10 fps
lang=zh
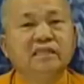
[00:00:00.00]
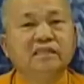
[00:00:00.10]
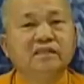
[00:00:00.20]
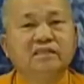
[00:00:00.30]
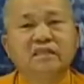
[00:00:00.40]
觉
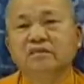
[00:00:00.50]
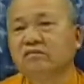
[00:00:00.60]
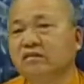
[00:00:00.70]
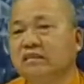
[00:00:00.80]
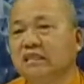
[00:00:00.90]
你的
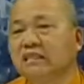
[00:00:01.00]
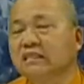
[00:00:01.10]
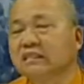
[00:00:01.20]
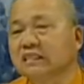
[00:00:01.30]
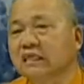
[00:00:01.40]
心很
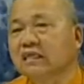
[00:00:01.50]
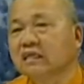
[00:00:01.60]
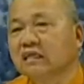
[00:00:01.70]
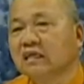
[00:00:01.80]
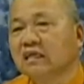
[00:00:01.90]
清净，
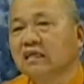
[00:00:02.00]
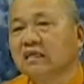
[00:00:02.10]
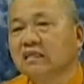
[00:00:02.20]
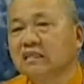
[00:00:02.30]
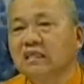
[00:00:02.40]

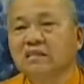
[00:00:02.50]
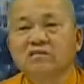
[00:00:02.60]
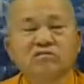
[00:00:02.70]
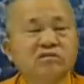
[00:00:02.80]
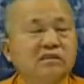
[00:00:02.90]

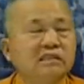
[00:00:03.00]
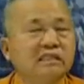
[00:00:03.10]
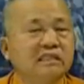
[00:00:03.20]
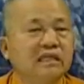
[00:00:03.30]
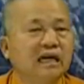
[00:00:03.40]
心
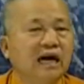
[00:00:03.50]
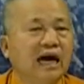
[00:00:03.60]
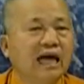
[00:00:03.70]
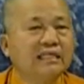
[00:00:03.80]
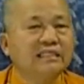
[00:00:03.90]
很
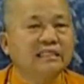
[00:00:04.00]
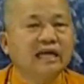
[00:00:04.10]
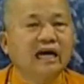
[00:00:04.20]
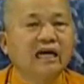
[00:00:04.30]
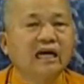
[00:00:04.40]
安
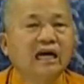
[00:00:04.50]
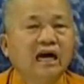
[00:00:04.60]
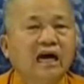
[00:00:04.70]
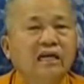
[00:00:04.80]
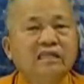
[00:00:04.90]
详，
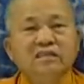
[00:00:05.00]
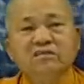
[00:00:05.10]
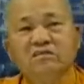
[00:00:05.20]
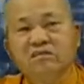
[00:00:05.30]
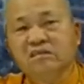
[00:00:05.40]
你
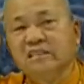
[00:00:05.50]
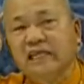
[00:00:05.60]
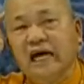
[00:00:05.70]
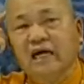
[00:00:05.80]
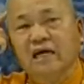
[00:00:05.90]
的思
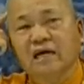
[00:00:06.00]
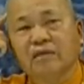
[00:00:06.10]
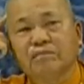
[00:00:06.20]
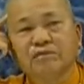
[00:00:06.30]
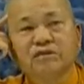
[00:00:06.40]
想
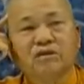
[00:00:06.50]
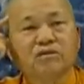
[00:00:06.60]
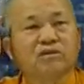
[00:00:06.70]
不是